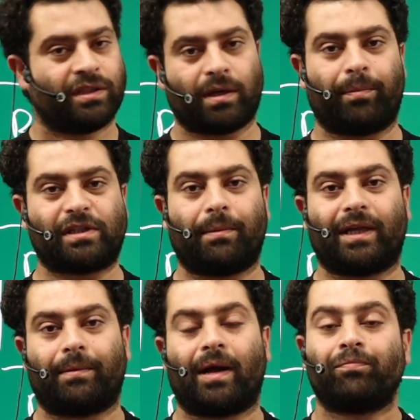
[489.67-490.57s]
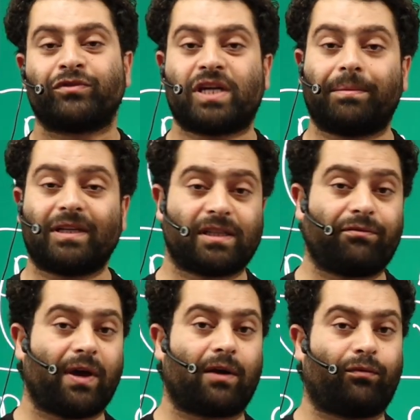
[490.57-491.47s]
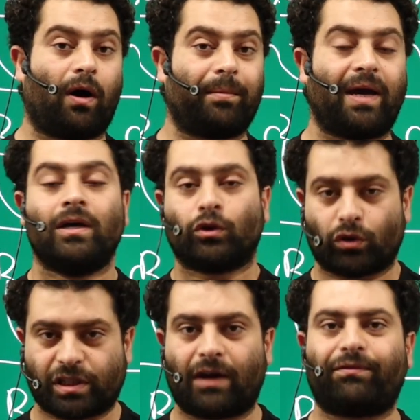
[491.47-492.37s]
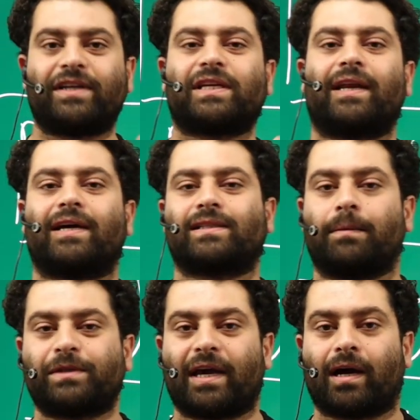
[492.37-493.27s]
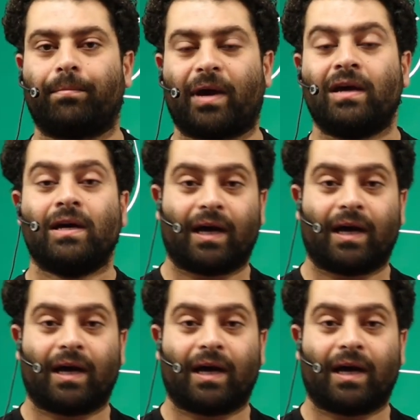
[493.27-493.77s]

सिंपल सी बात है बेटा जब ये सिफियर फॉर्म है तो सरफेस एरिया सबसे कम है